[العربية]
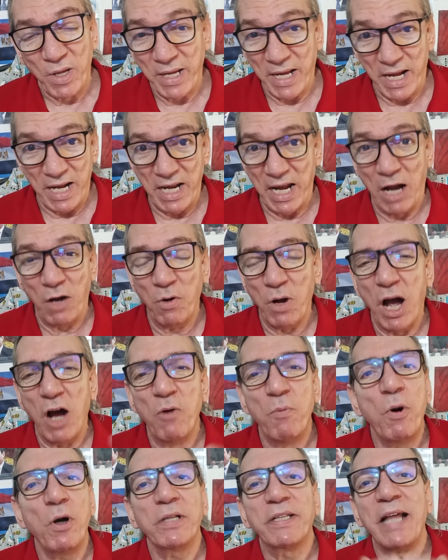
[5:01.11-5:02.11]
يعني او
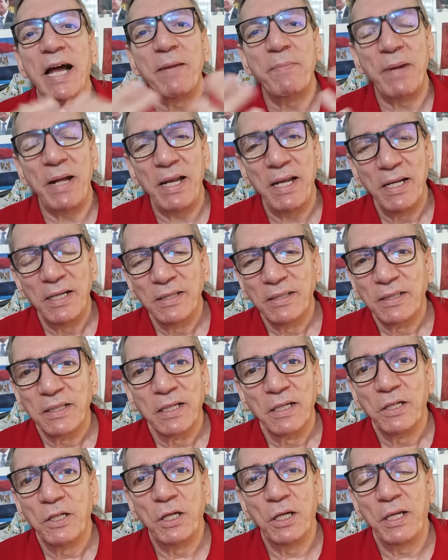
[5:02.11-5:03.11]
او محتمل
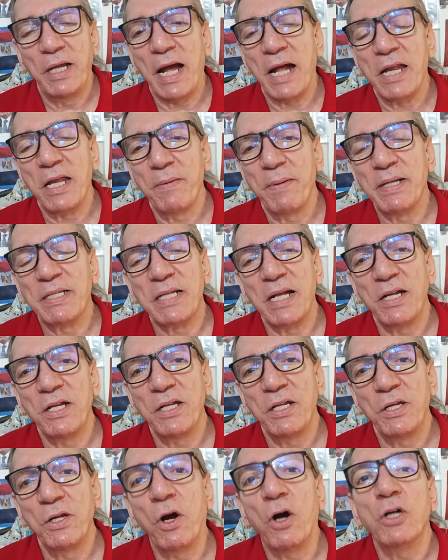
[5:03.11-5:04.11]
يعني
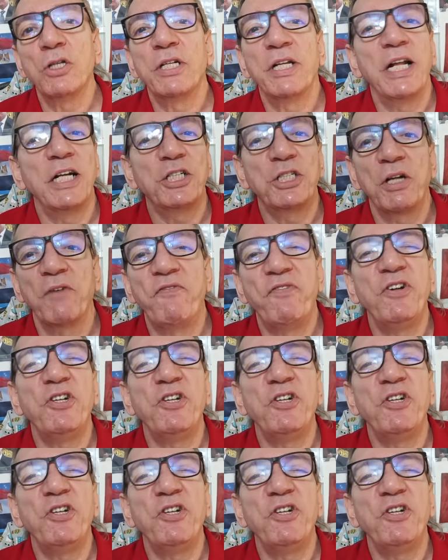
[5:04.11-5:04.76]
مثلا يقعد ينشف فيه